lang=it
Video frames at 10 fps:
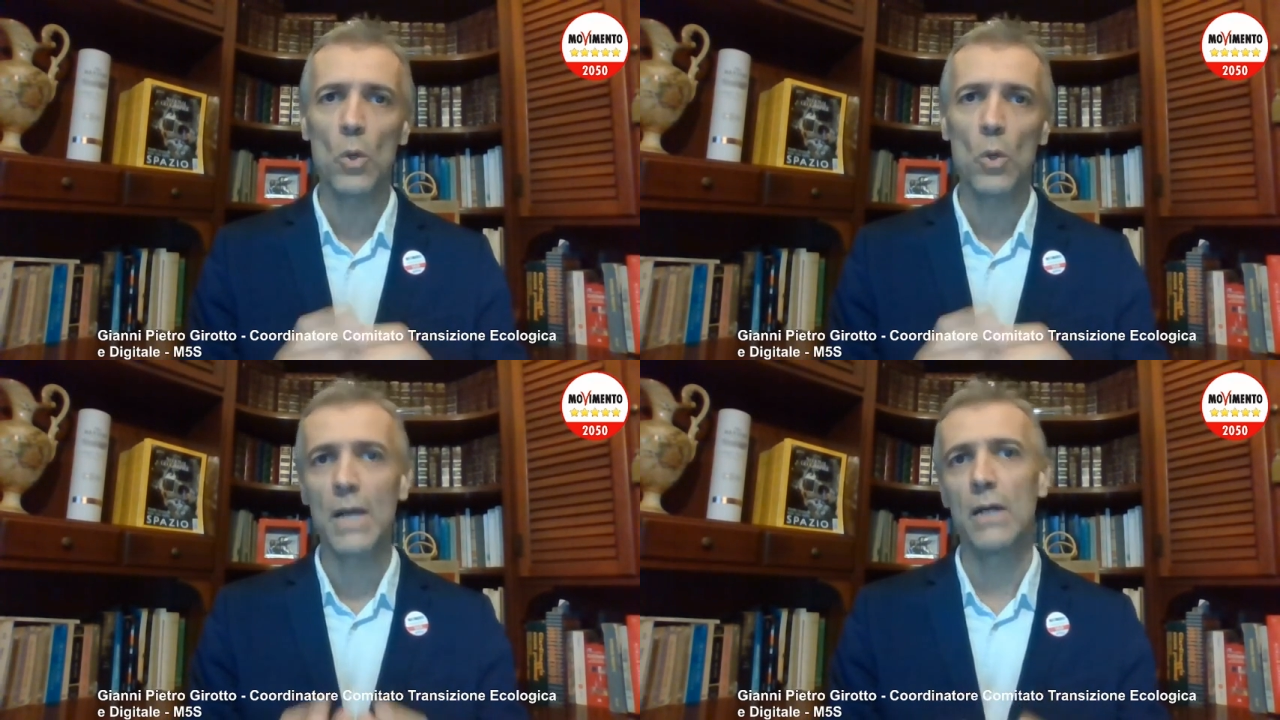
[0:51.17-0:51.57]

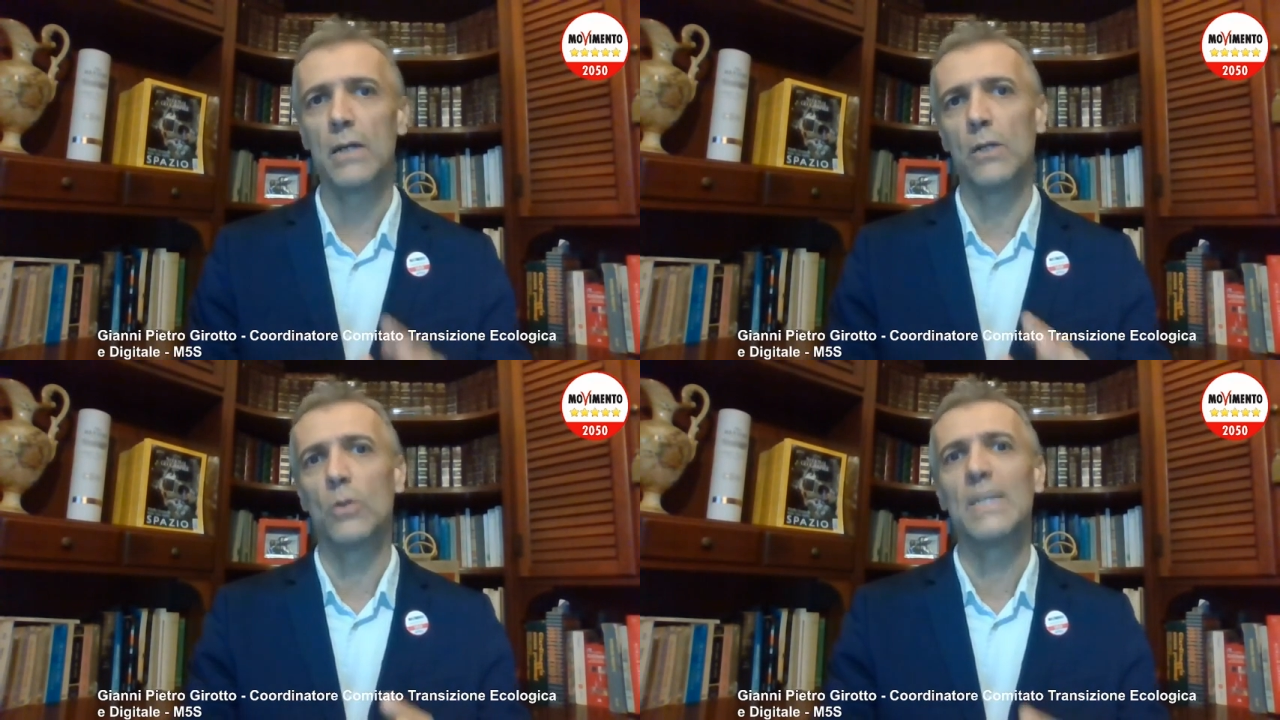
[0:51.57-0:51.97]
Ora,
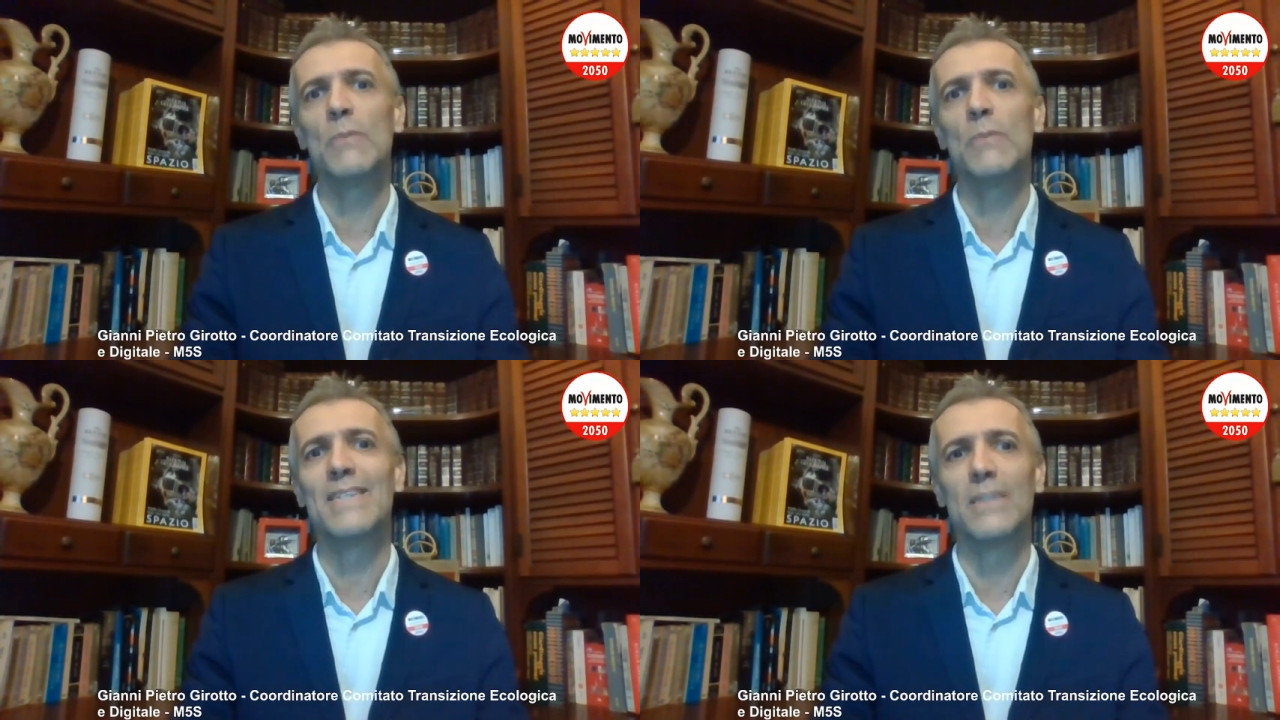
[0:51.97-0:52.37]

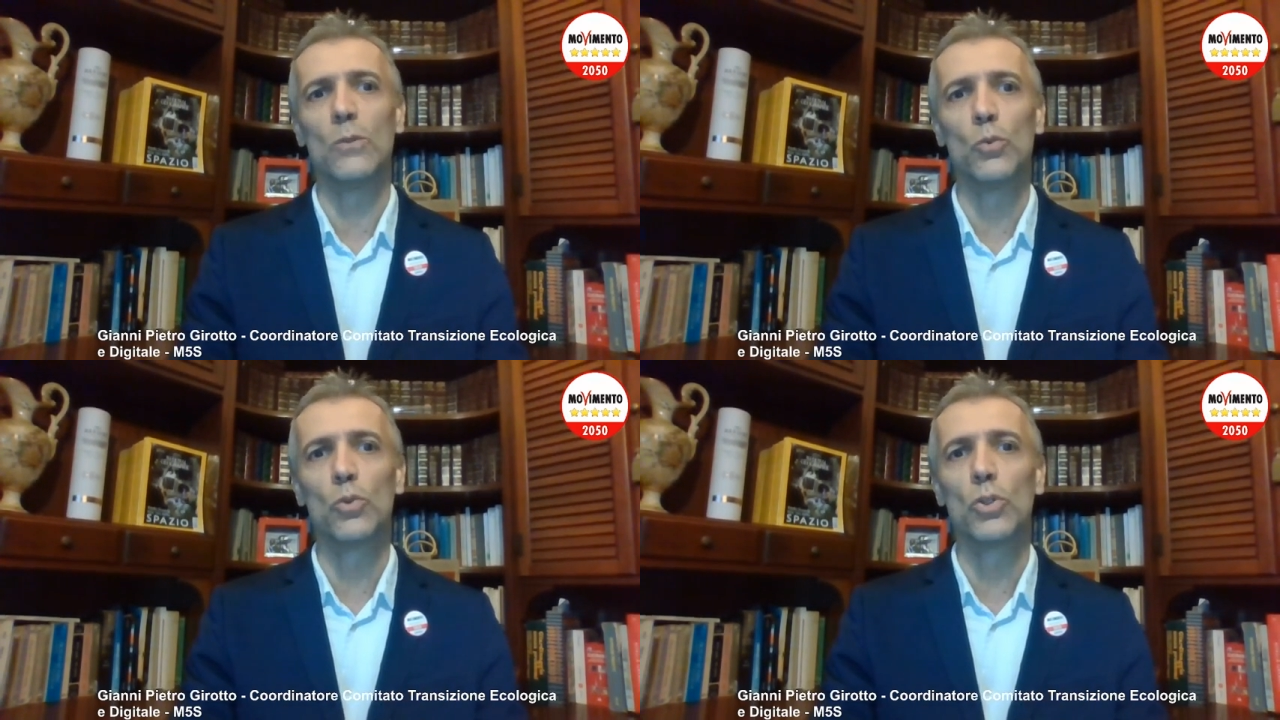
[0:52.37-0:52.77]
ricordiamo
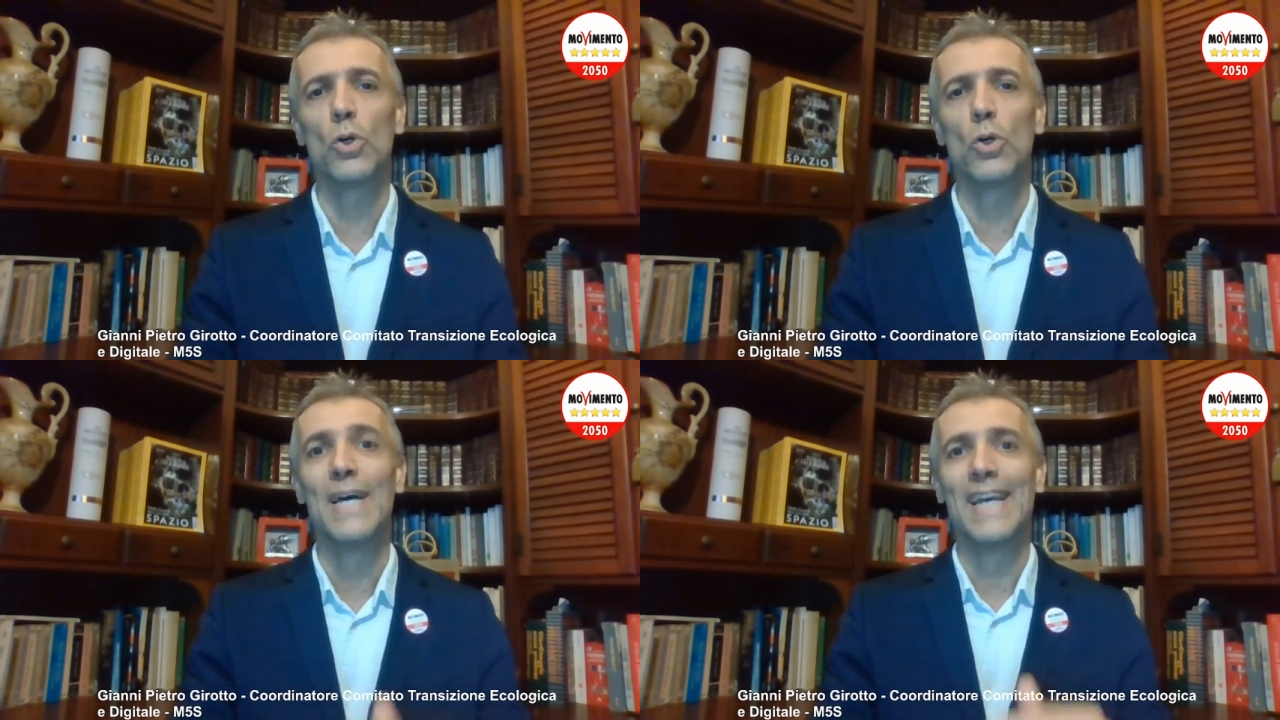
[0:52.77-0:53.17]

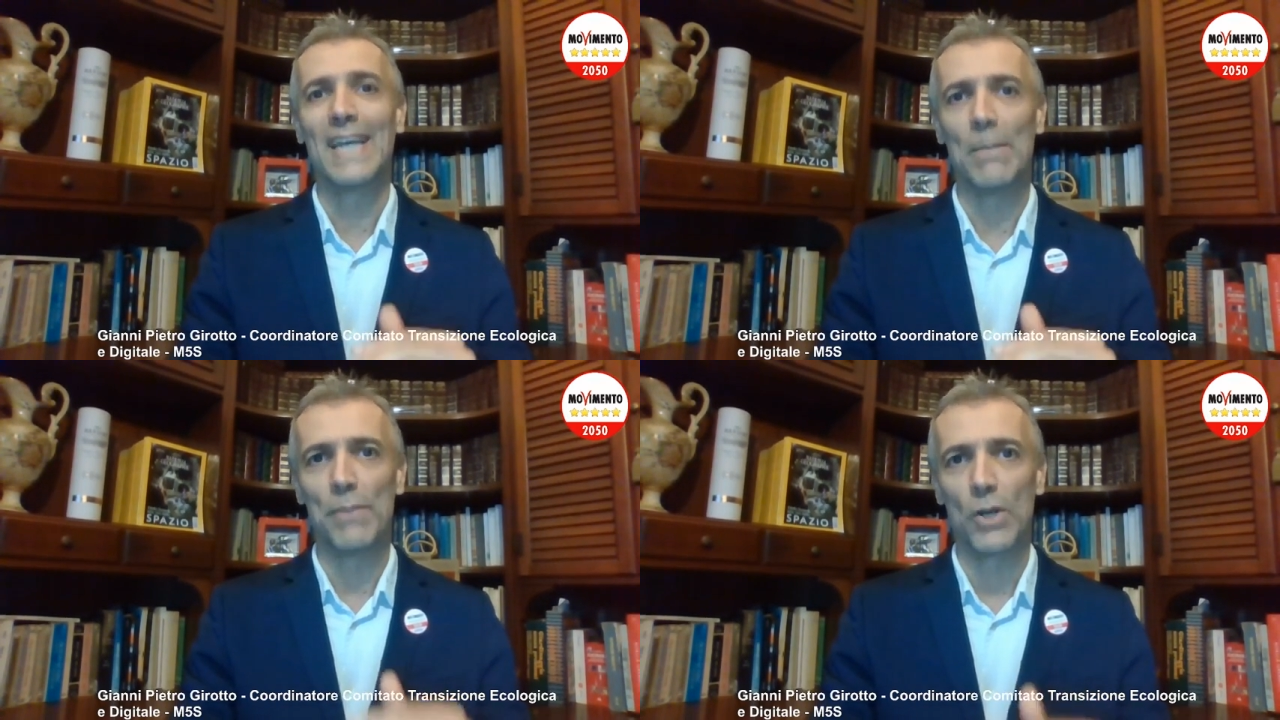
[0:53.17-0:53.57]
innanzitutto
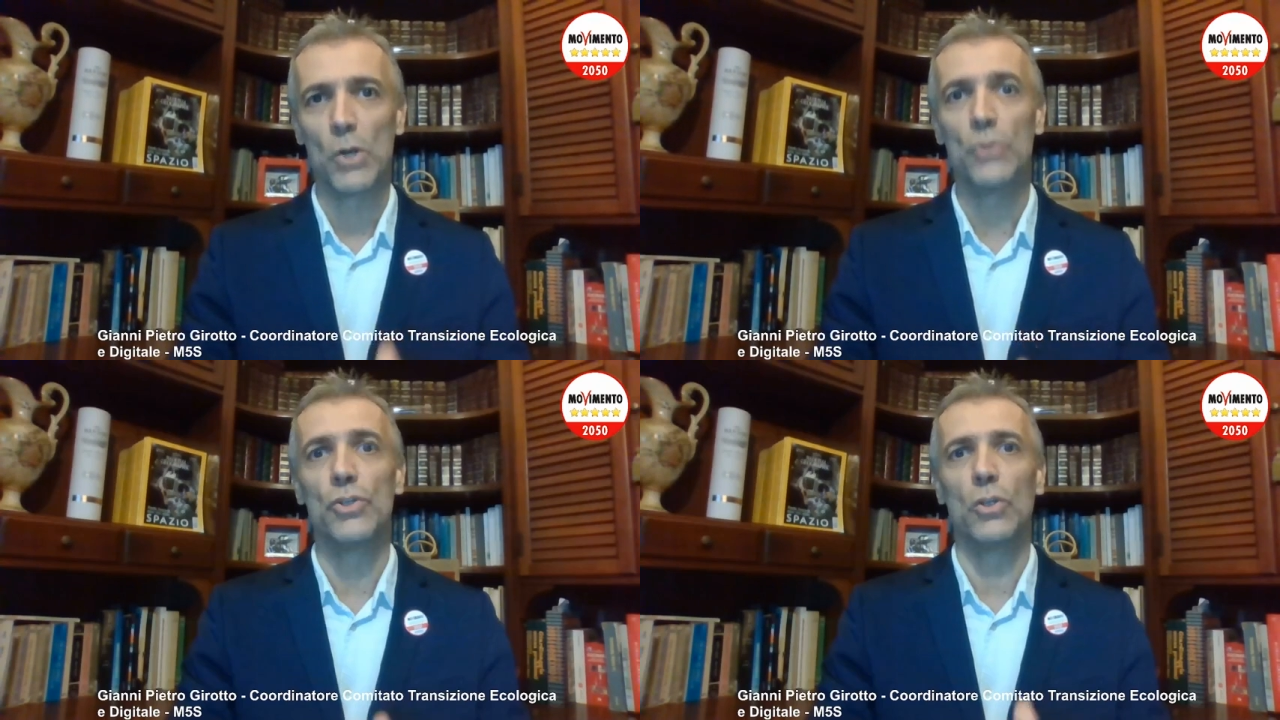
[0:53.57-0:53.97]
che per ogni